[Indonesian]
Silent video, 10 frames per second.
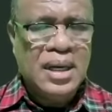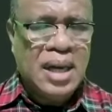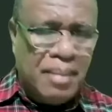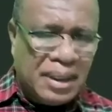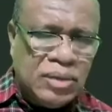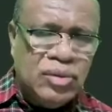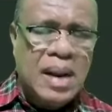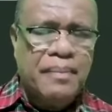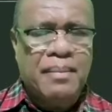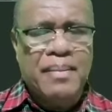Nah Matius
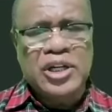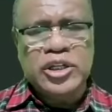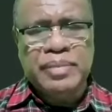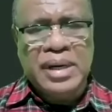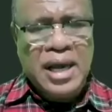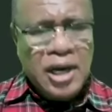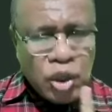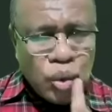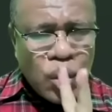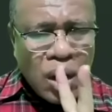18 bilang
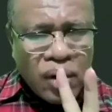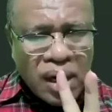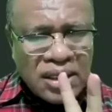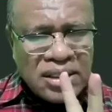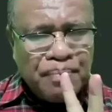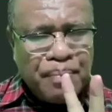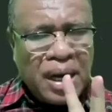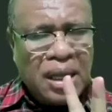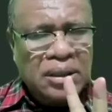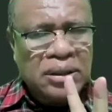dua orang
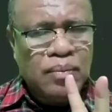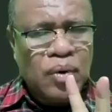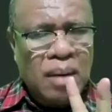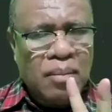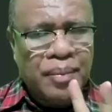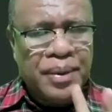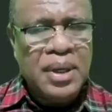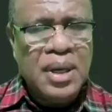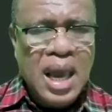sepakat di muka bumi.